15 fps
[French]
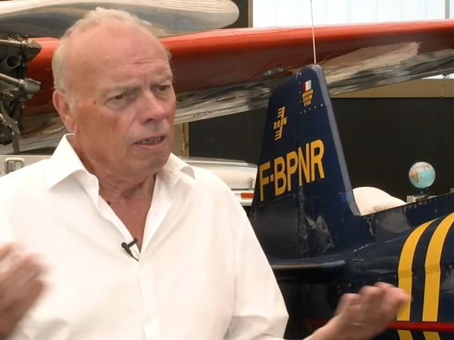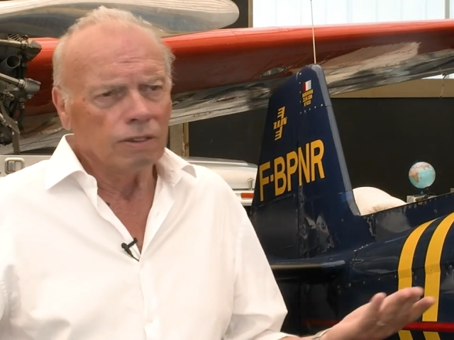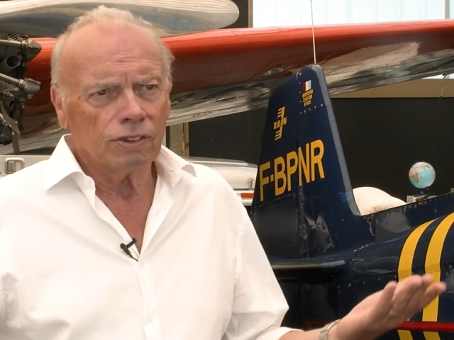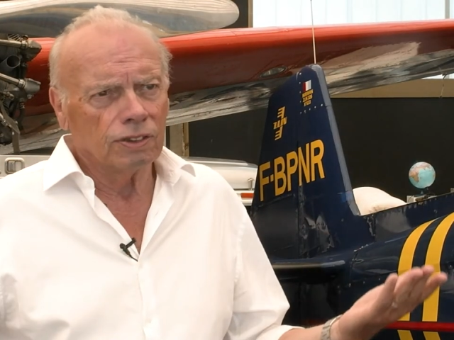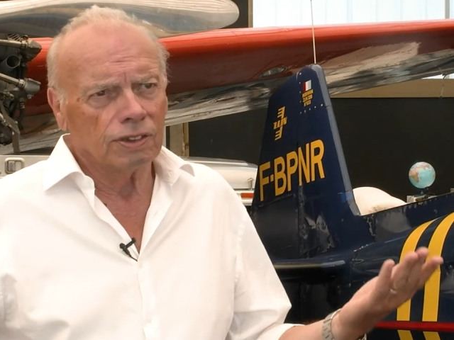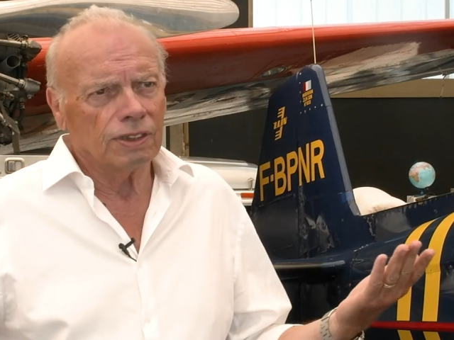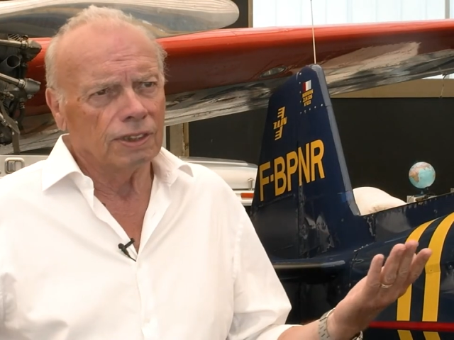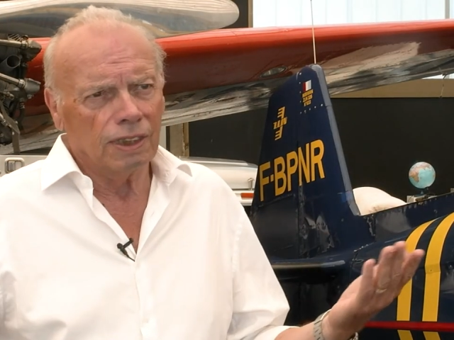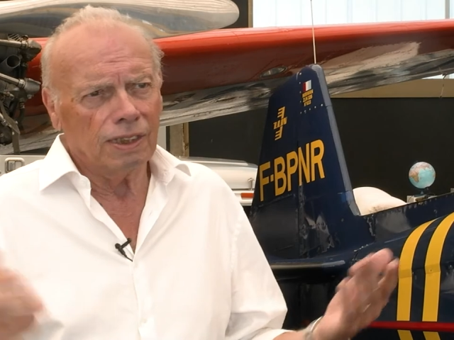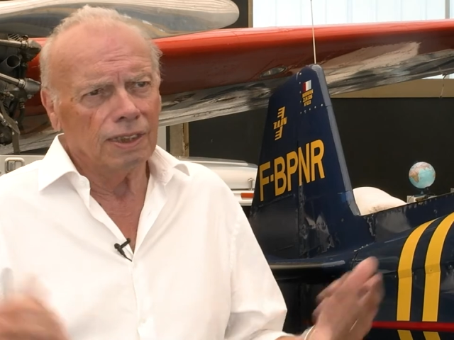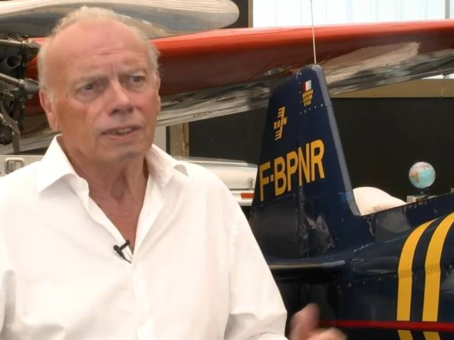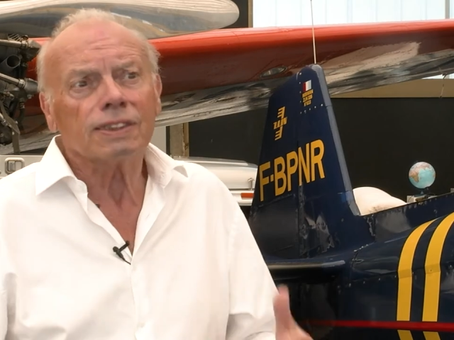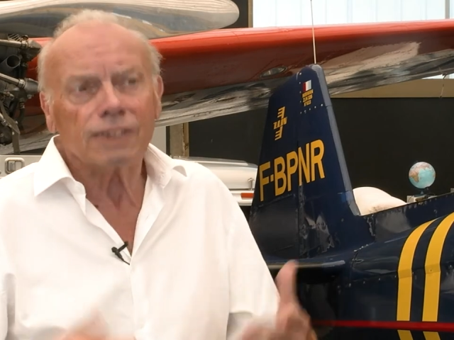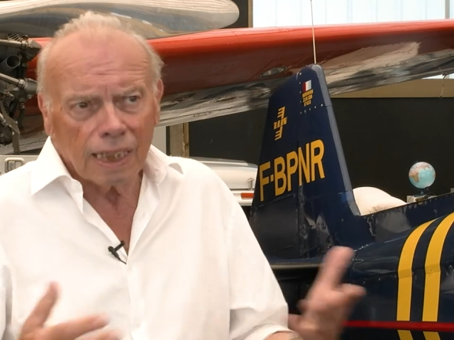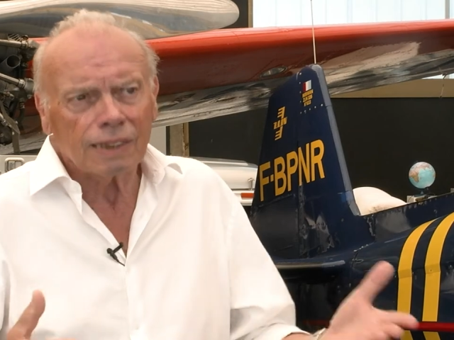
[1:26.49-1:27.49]
c'est
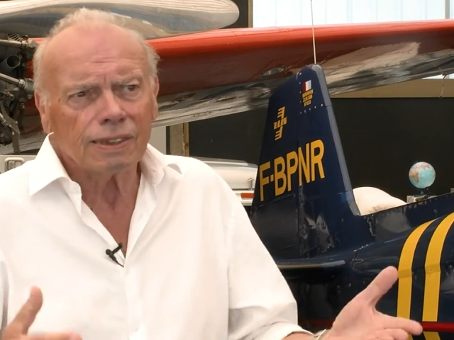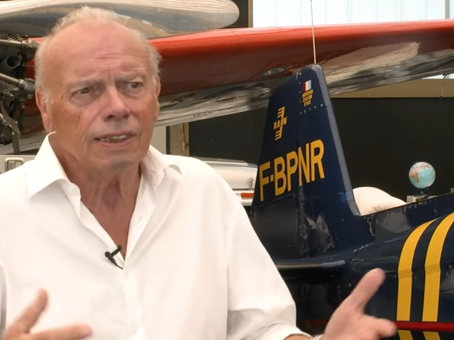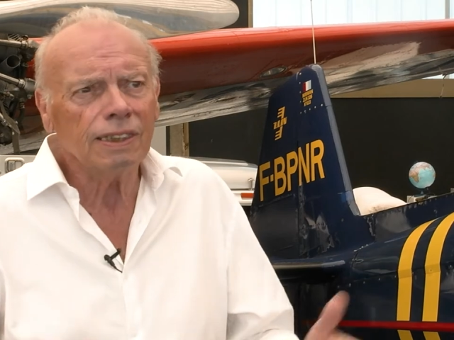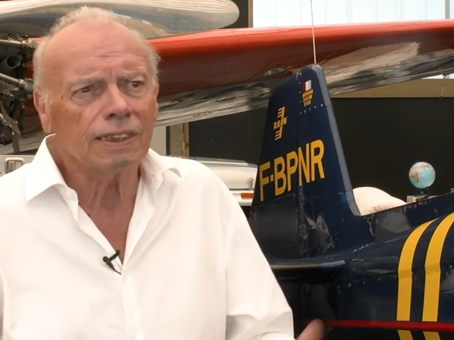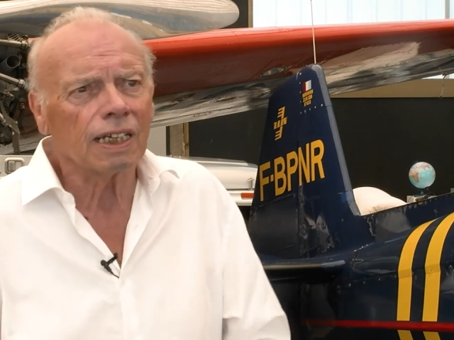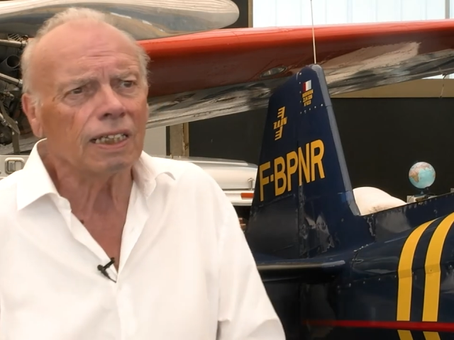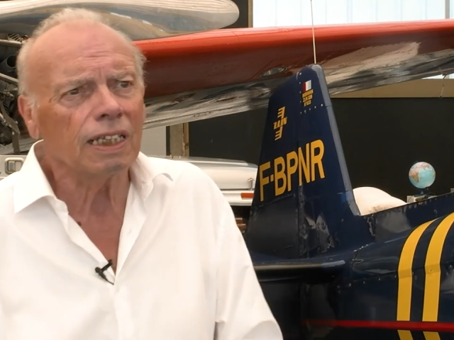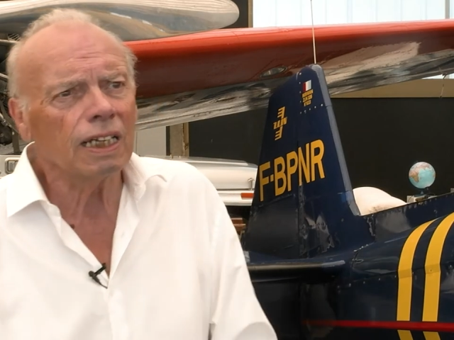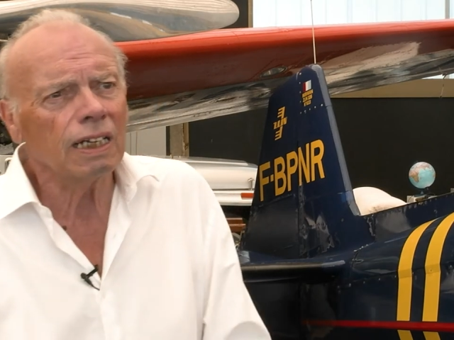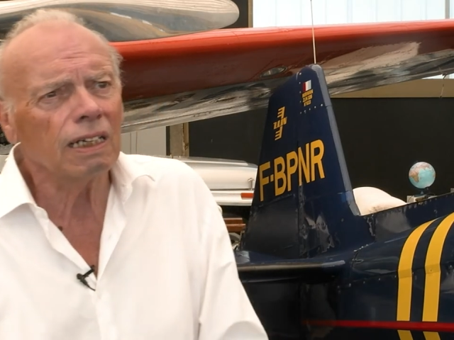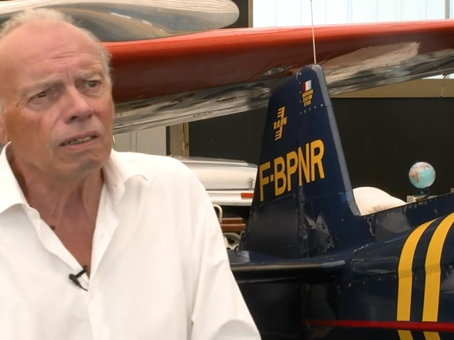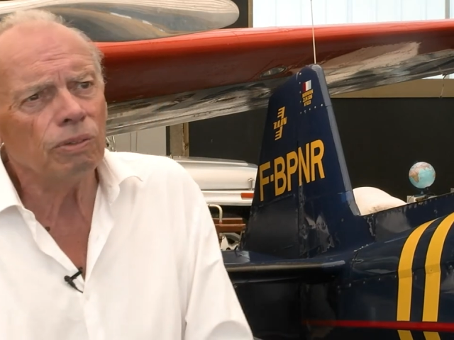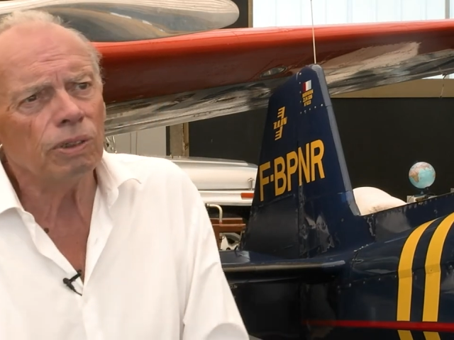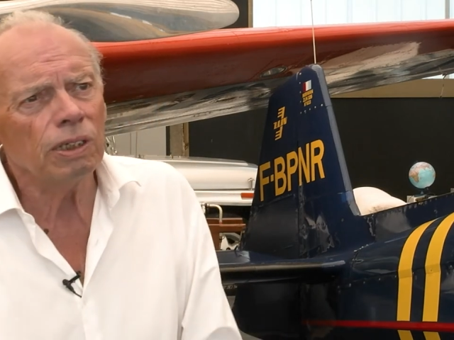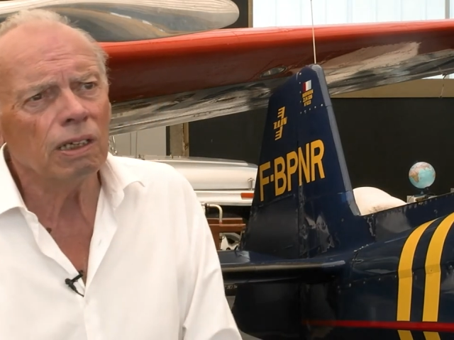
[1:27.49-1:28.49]
sa citadelle
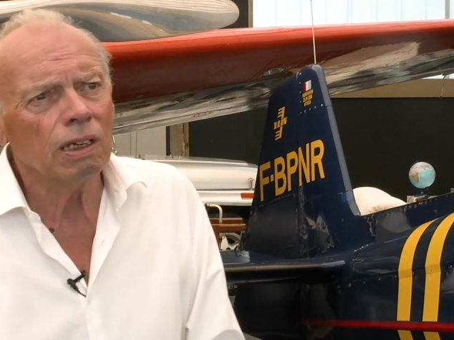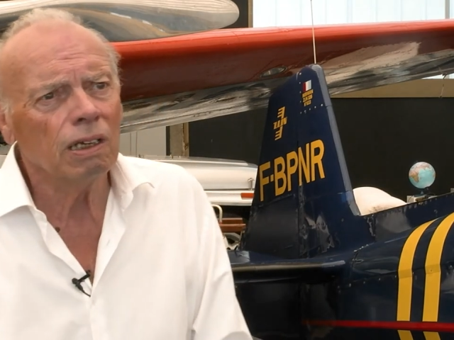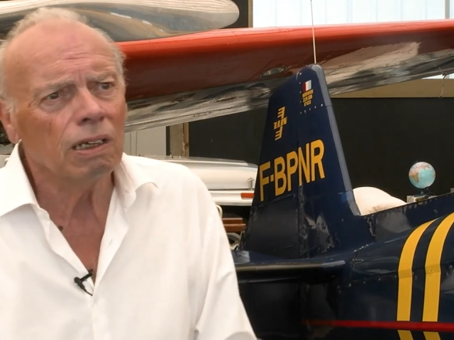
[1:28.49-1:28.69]
à lui.